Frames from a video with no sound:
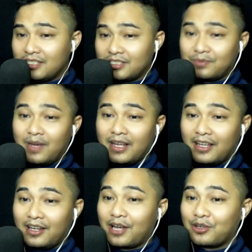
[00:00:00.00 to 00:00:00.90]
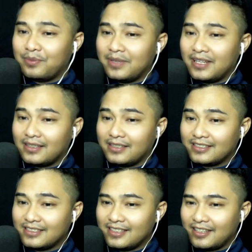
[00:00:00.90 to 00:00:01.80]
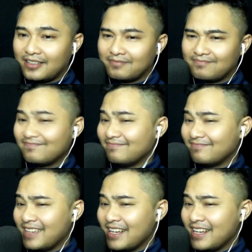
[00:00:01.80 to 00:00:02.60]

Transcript: sebagai lagu miliknya sendiri. Hmm.